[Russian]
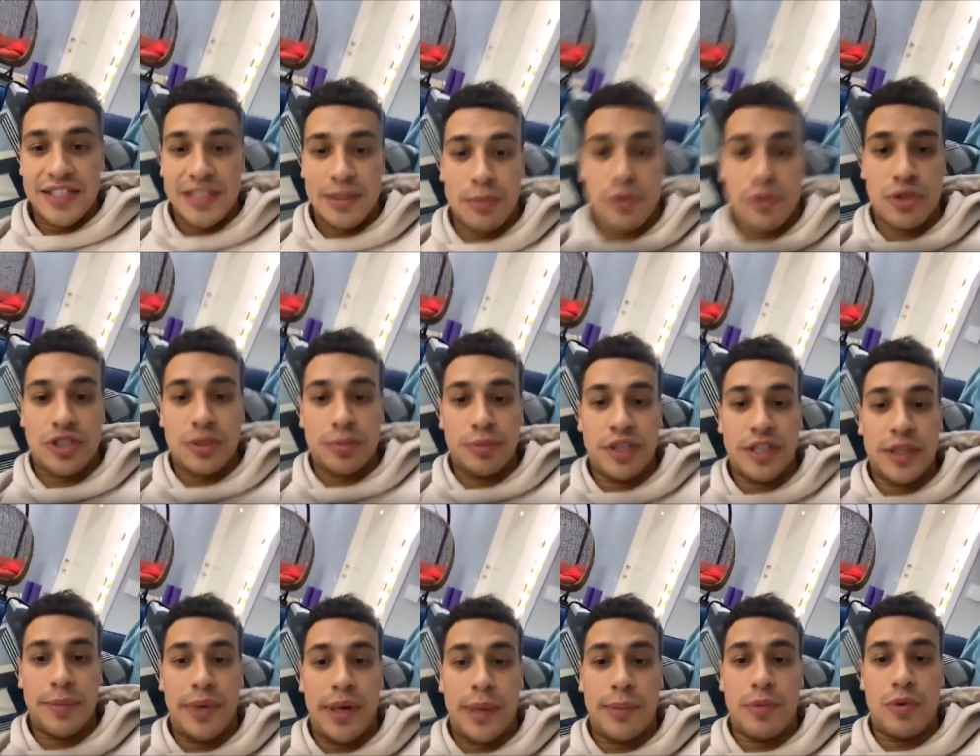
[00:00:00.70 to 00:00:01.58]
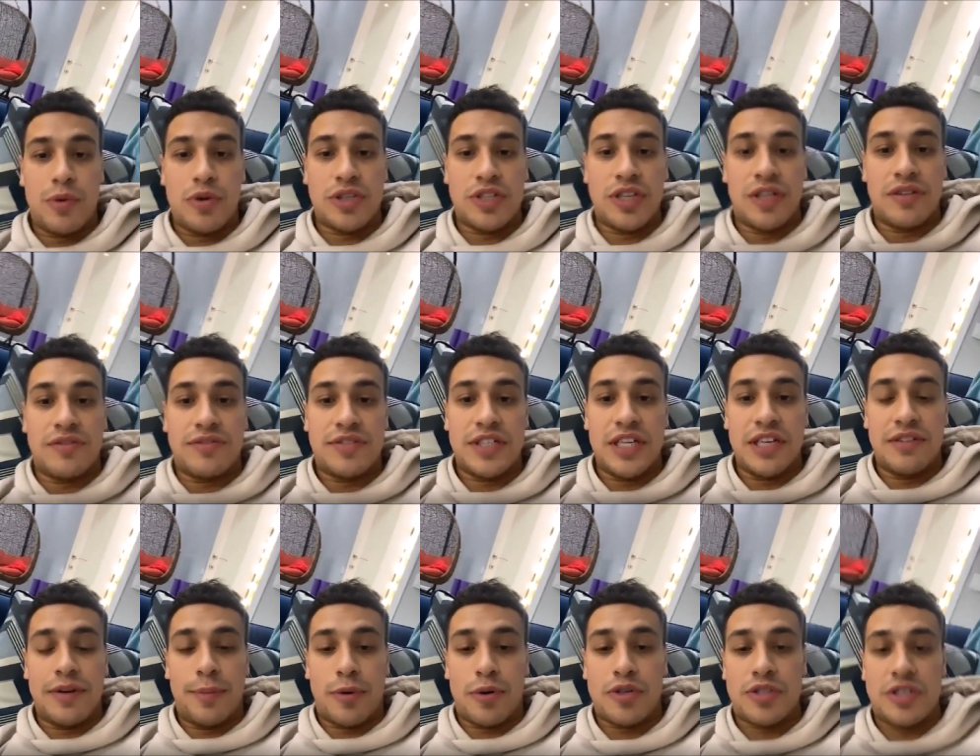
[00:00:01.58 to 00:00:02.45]
сможете мне напрямую задать все
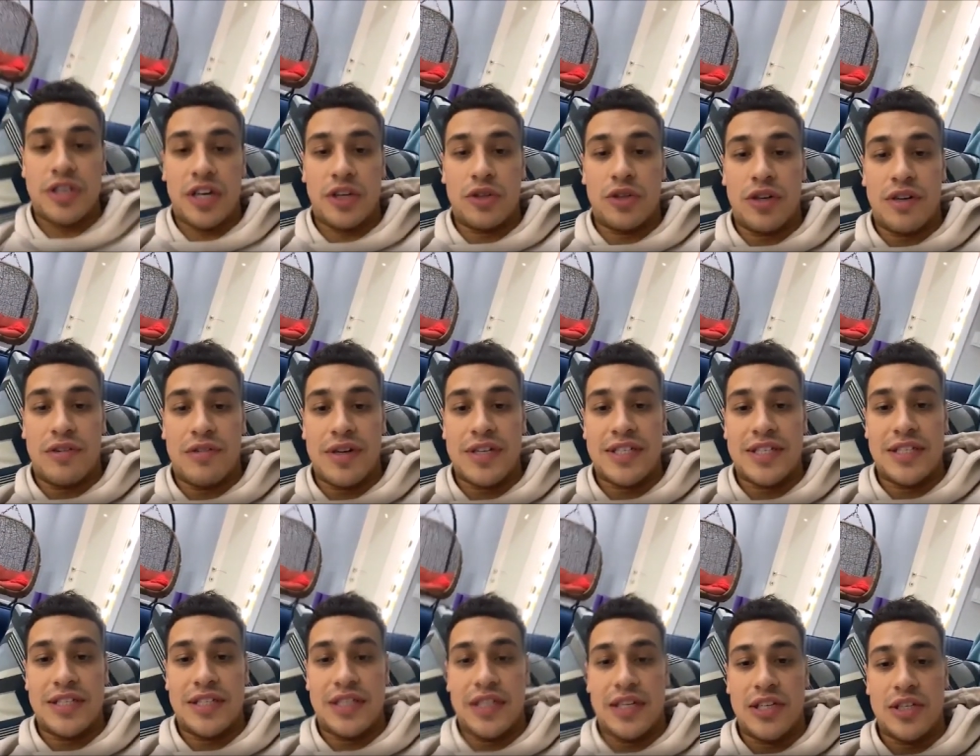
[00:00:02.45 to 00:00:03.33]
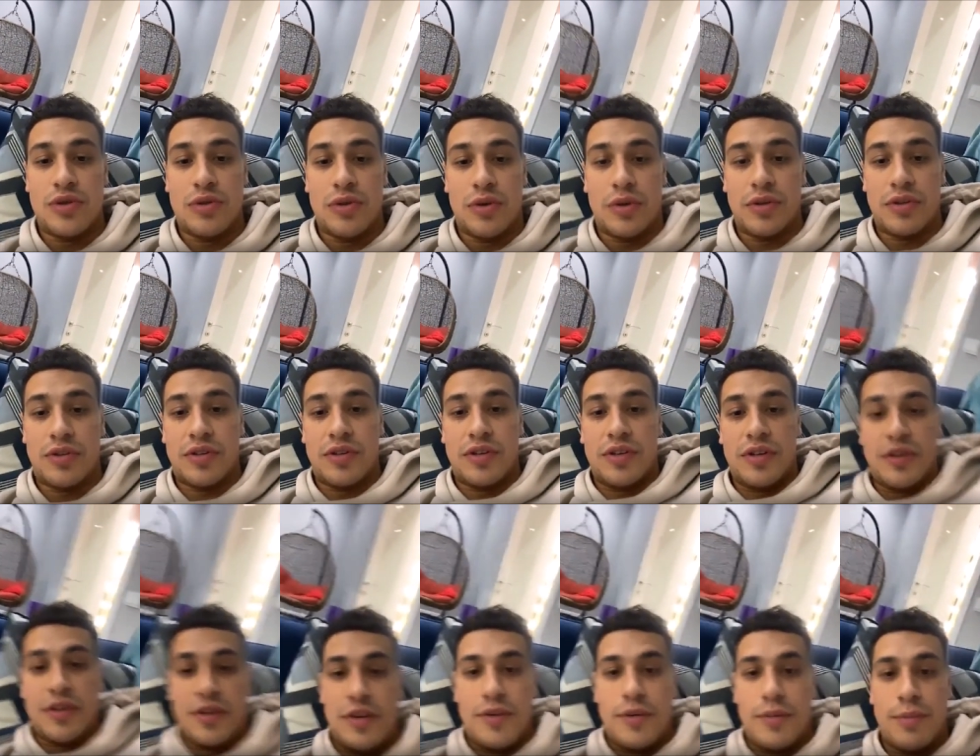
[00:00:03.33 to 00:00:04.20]
вопросы, которые вас интересуют.
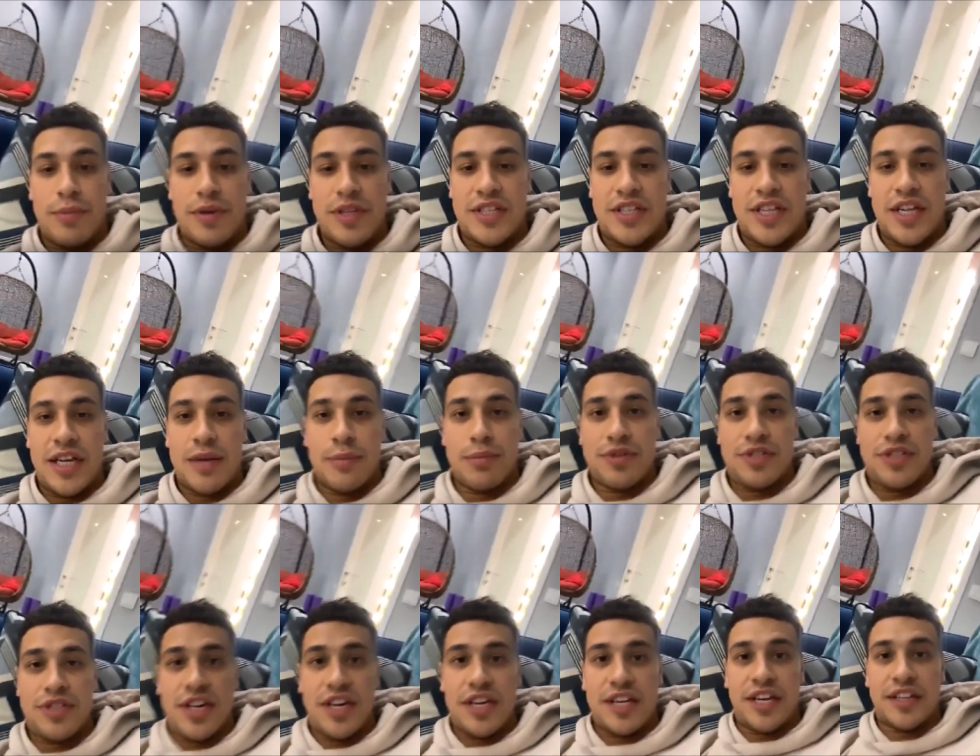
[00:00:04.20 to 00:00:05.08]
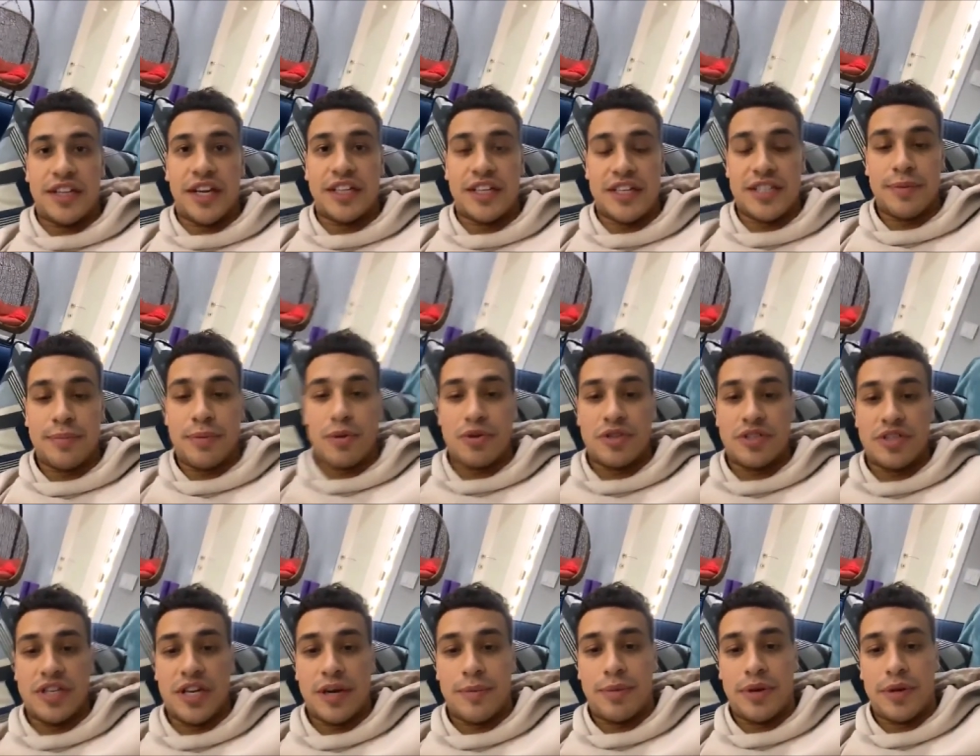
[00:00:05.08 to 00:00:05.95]
Быстрее, быстрее кидайте
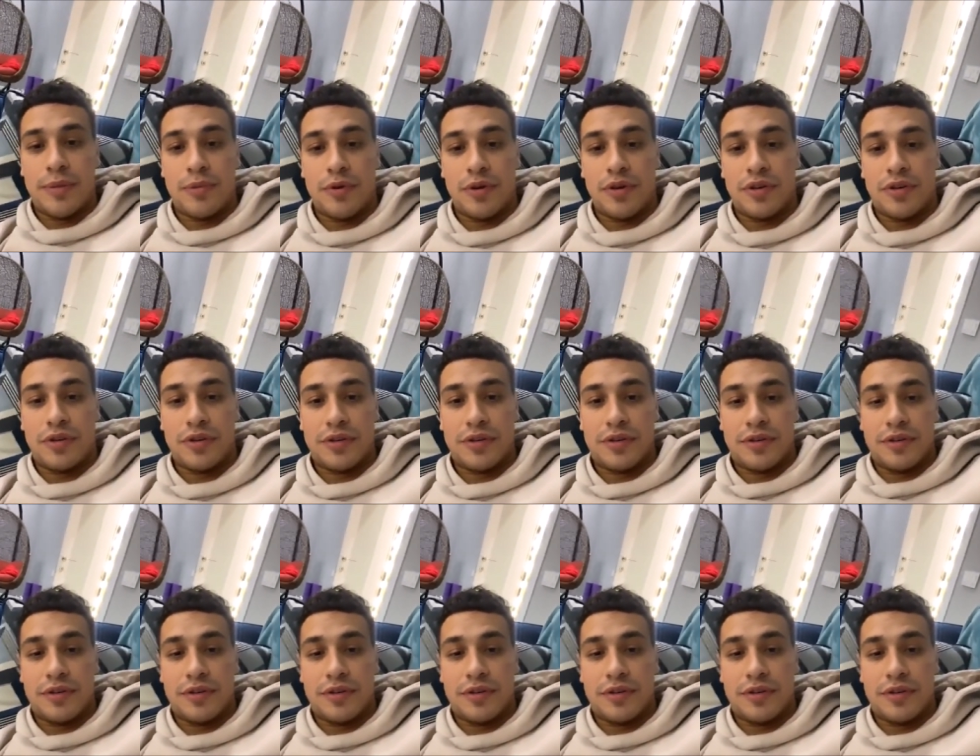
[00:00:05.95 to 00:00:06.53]
запросы, я прямой.